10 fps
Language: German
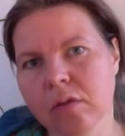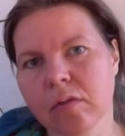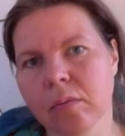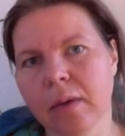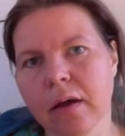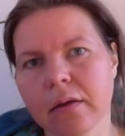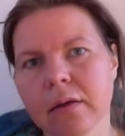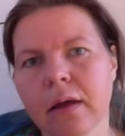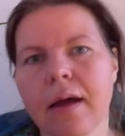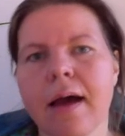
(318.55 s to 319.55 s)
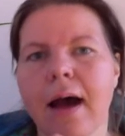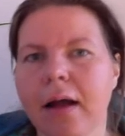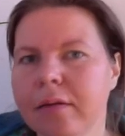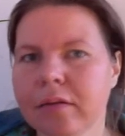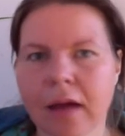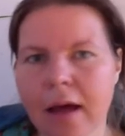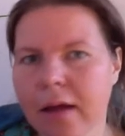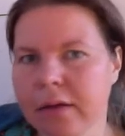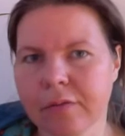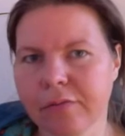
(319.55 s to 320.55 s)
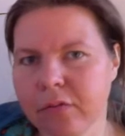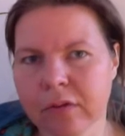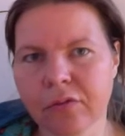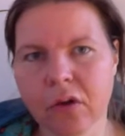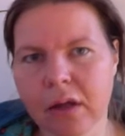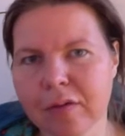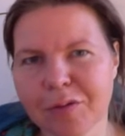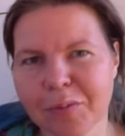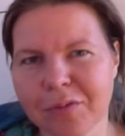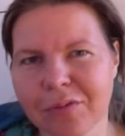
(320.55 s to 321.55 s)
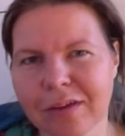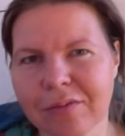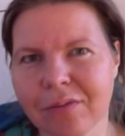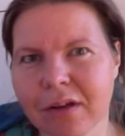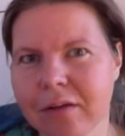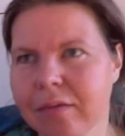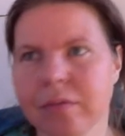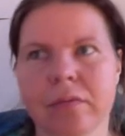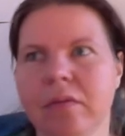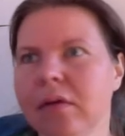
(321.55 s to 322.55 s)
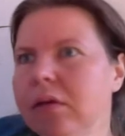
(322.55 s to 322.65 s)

Und es ist besser, jeden Tag einen klitzekleinen Schritt zu machen,